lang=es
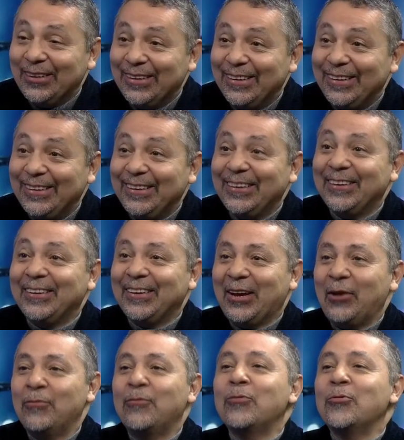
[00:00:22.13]

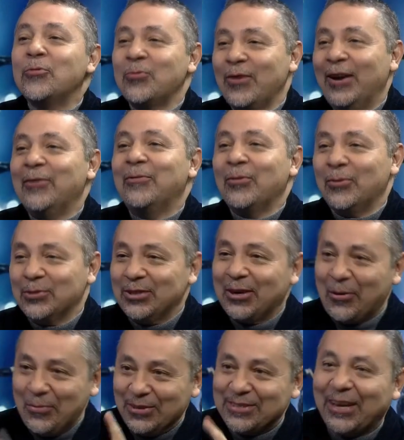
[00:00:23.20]
el flu, el
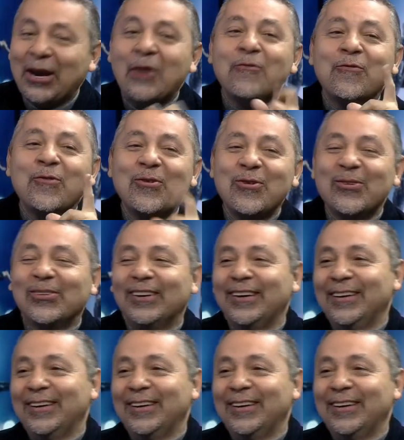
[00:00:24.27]
flu. como decían el flu.